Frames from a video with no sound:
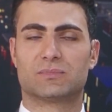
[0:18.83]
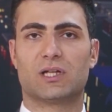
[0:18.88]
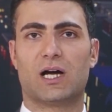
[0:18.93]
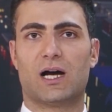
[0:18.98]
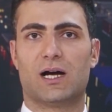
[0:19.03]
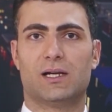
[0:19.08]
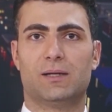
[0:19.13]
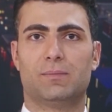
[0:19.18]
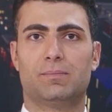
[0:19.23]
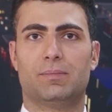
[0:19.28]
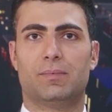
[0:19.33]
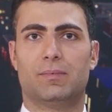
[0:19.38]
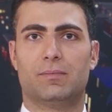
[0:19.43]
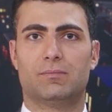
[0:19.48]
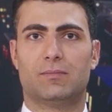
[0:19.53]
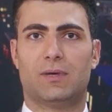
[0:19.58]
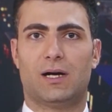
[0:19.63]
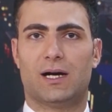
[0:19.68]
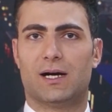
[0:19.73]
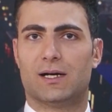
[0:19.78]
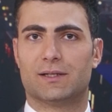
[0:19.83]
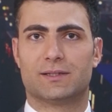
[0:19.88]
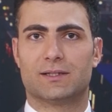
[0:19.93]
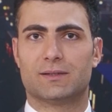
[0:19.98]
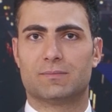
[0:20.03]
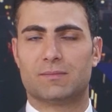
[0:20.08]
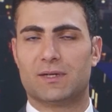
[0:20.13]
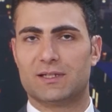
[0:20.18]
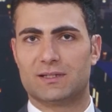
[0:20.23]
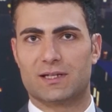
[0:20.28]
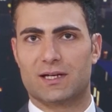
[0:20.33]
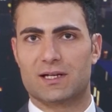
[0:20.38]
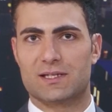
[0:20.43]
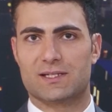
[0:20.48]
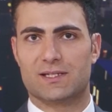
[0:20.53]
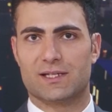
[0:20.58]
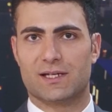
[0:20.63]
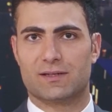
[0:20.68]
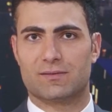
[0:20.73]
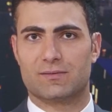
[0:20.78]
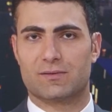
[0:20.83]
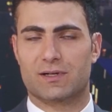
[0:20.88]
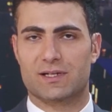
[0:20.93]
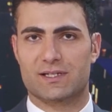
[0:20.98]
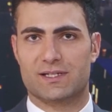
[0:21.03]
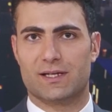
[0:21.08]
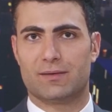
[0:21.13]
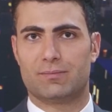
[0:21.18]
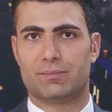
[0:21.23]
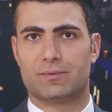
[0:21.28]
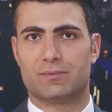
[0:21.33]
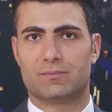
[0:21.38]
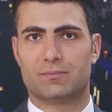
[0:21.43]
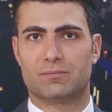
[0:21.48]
طالب عادي مدرس زين رسب